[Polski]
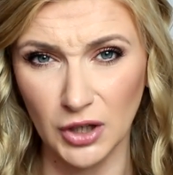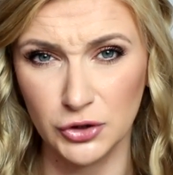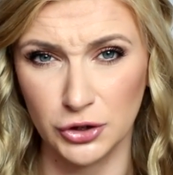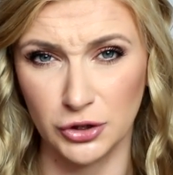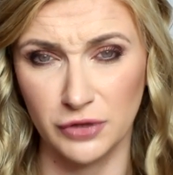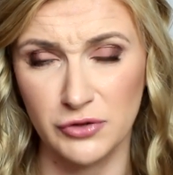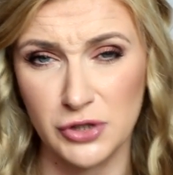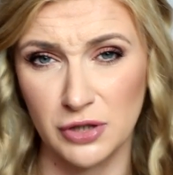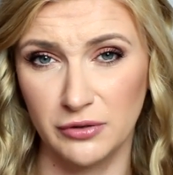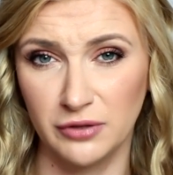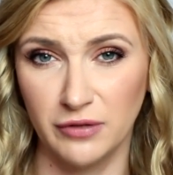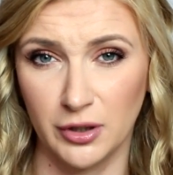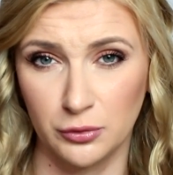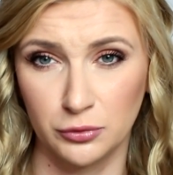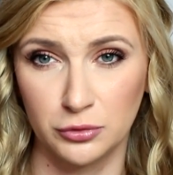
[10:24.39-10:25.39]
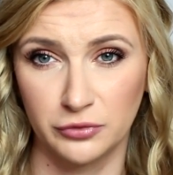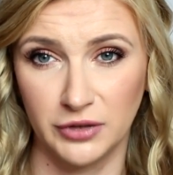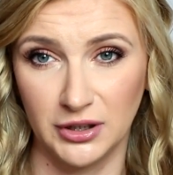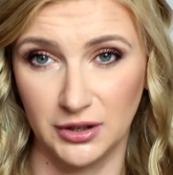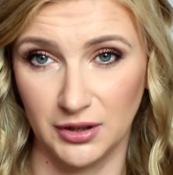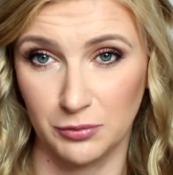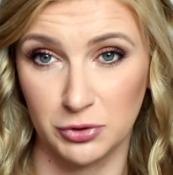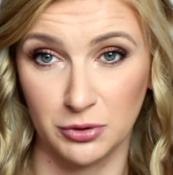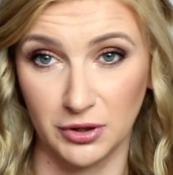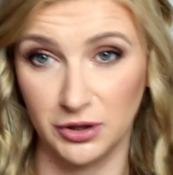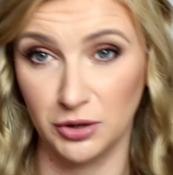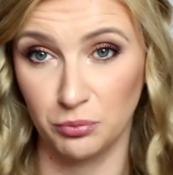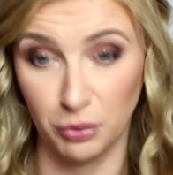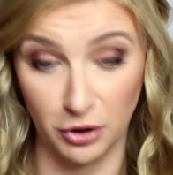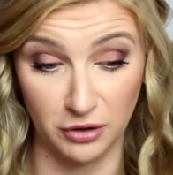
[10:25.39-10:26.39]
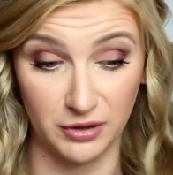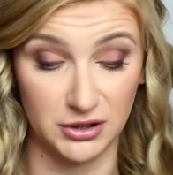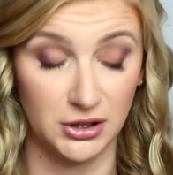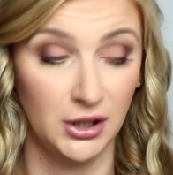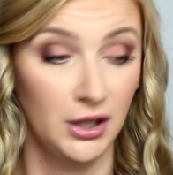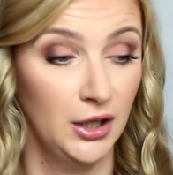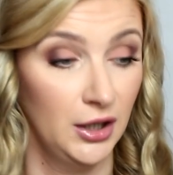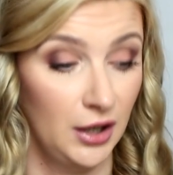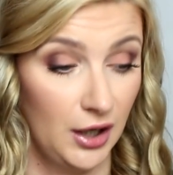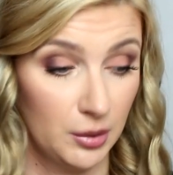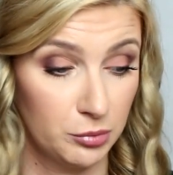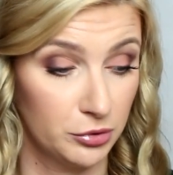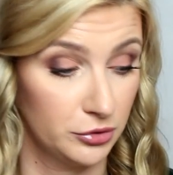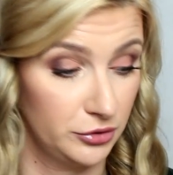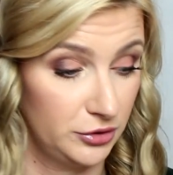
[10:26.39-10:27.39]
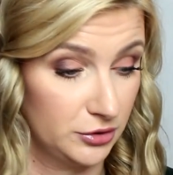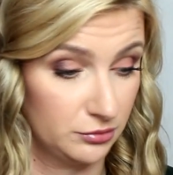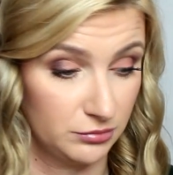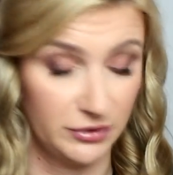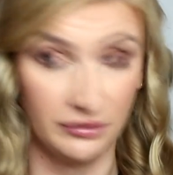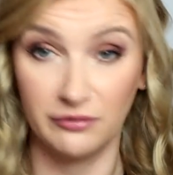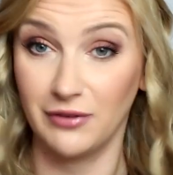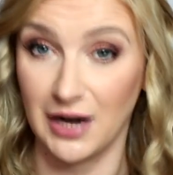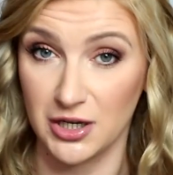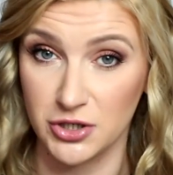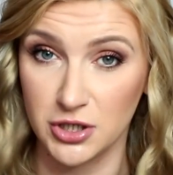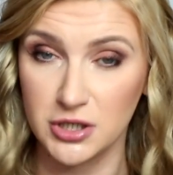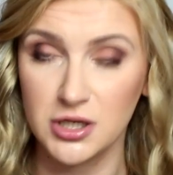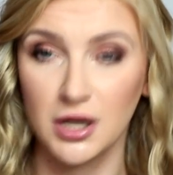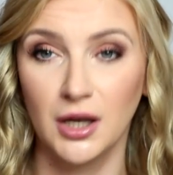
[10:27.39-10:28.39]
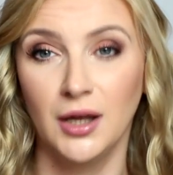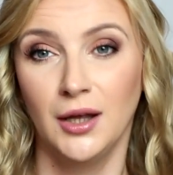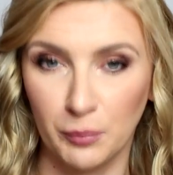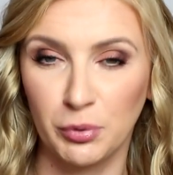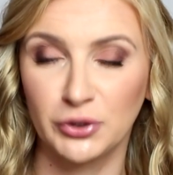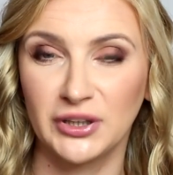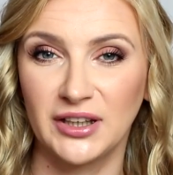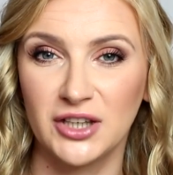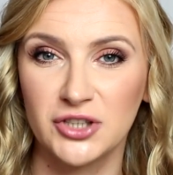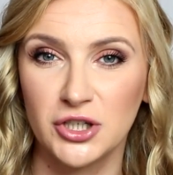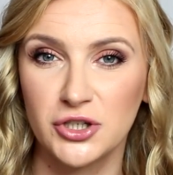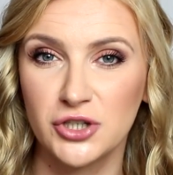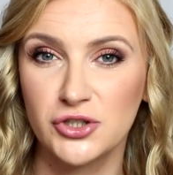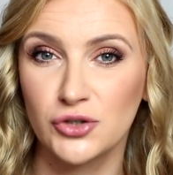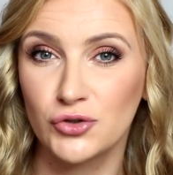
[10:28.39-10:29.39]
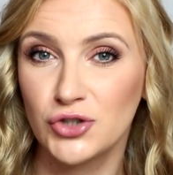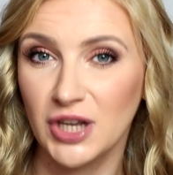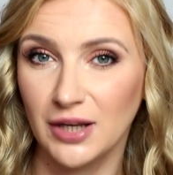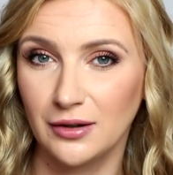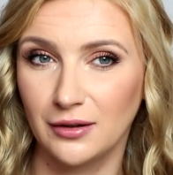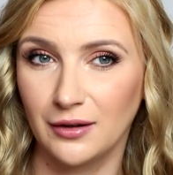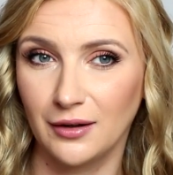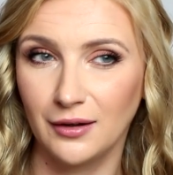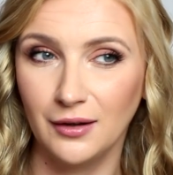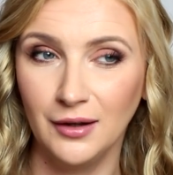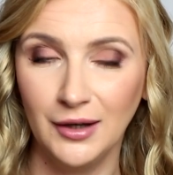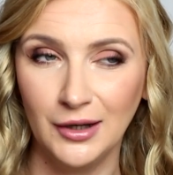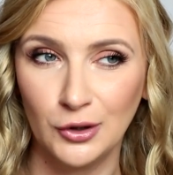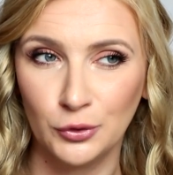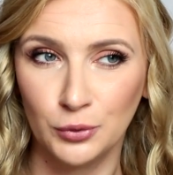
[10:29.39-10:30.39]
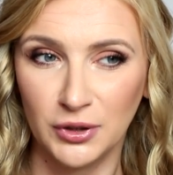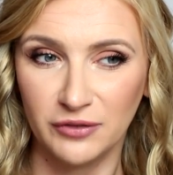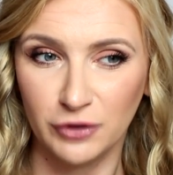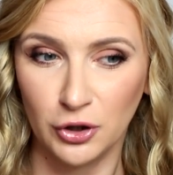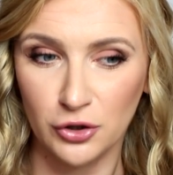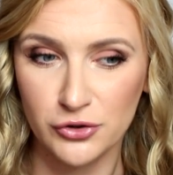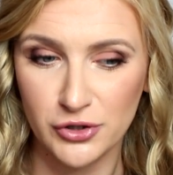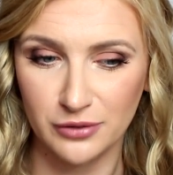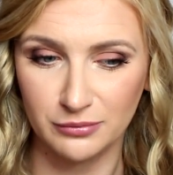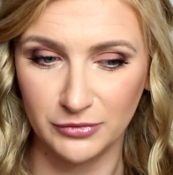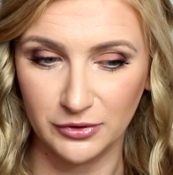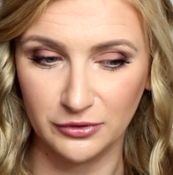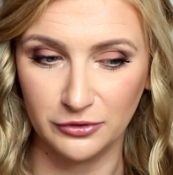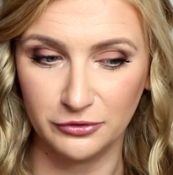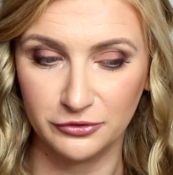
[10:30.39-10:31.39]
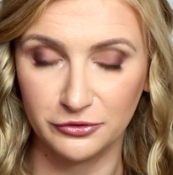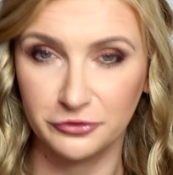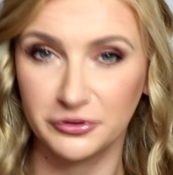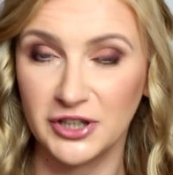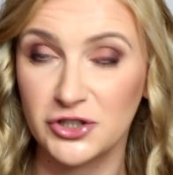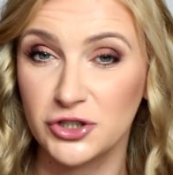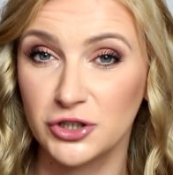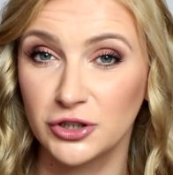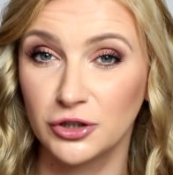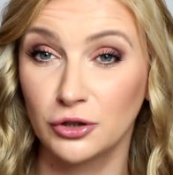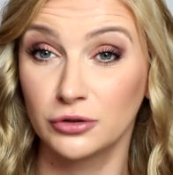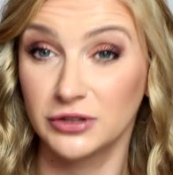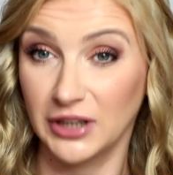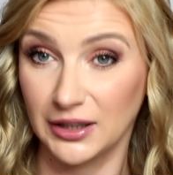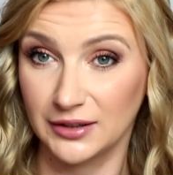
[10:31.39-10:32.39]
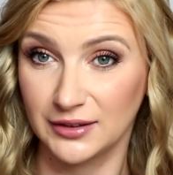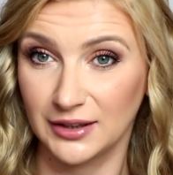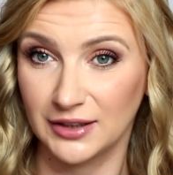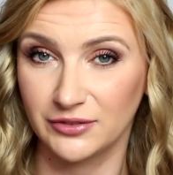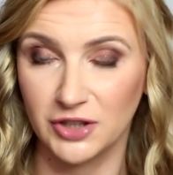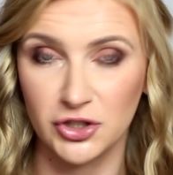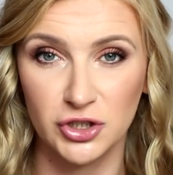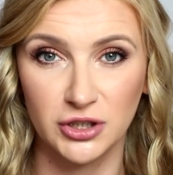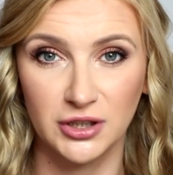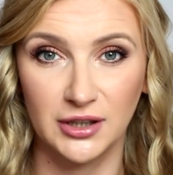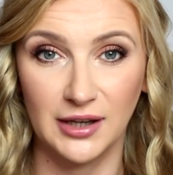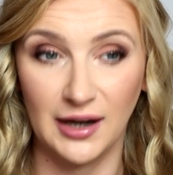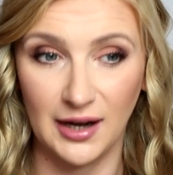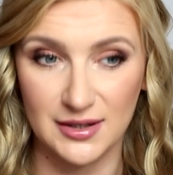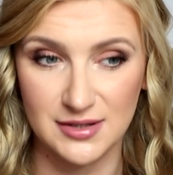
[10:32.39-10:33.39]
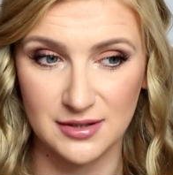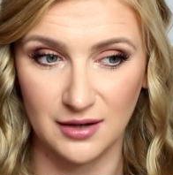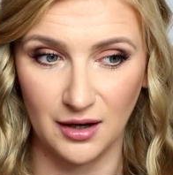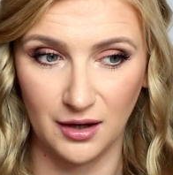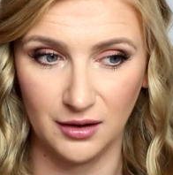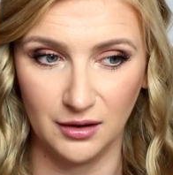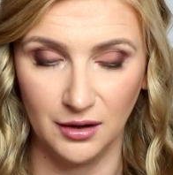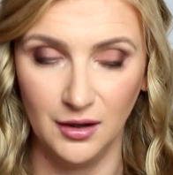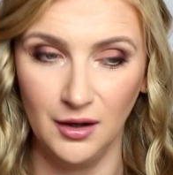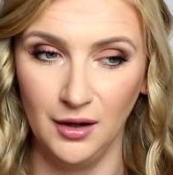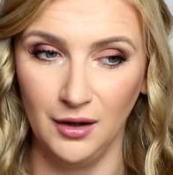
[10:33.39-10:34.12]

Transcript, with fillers: środowiskowych warunków, kiedy na przykład idą polować albo idą, nie wiem, walczyć. Po takie rzeczy codzienne, które wychodzą w, w naszych kontaktach, w naszych relacjach,